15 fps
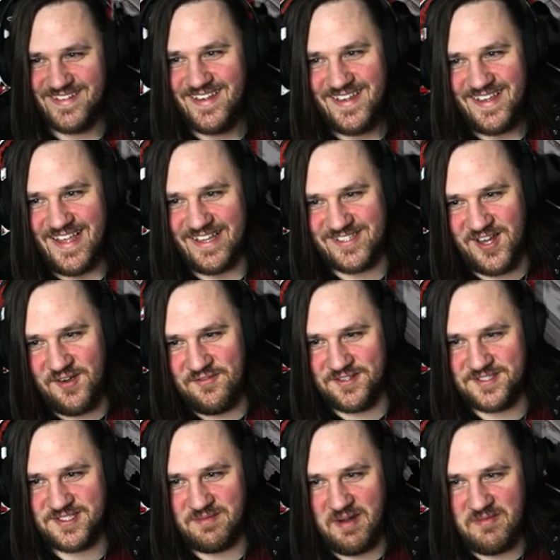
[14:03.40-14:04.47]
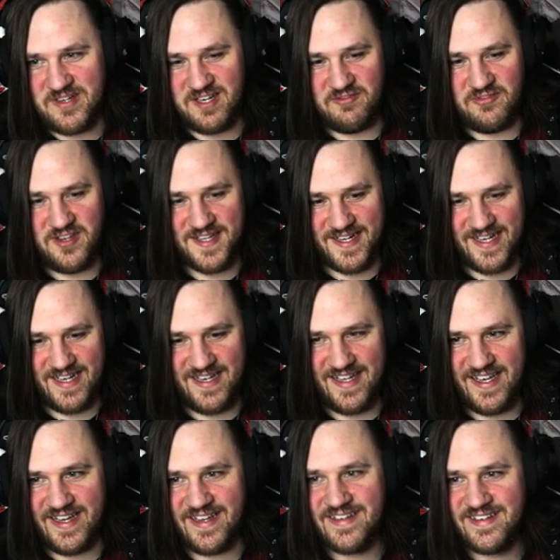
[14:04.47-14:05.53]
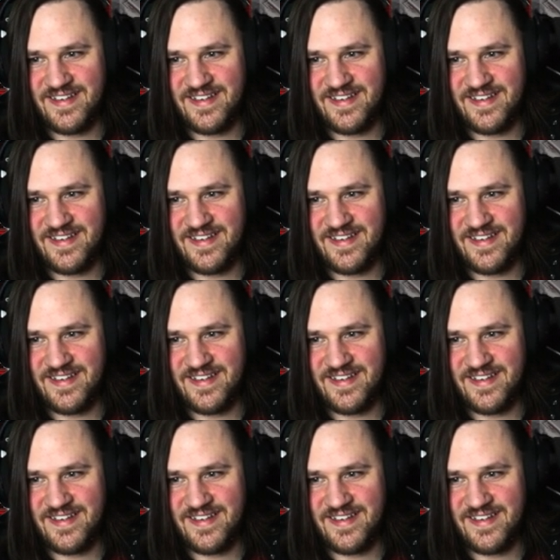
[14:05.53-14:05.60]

jetzt können wir uns nochmal mit den Viechern anlegen